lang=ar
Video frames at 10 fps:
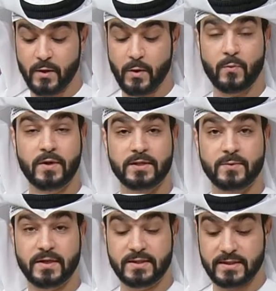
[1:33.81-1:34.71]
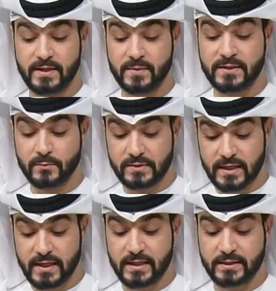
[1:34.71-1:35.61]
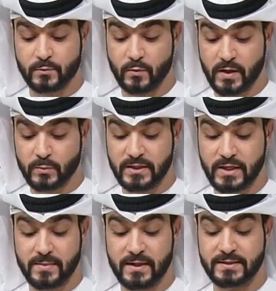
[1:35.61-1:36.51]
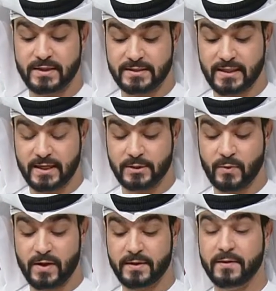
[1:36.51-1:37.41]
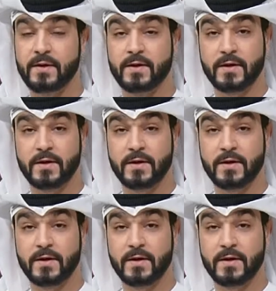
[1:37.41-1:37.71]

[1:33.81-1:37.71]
وأول عنوان عندنا بتوجيهات ومتابعة الشيخة جواهر